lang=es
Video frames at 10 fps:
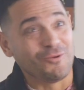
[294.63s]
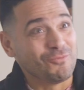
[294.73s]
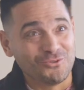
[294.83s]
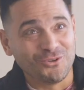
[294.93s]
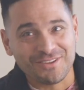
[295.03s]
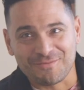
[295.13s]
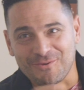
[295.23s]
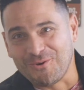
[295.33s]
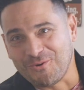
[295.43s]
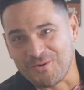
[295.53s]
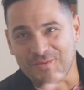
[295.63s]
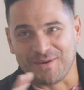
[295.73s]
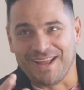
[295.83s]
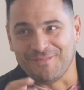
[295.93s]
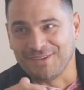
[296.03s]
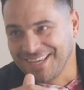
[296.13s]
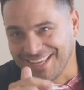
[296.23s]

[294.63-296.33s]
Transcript: Todo el mundo de ese pueblo vive en Miami.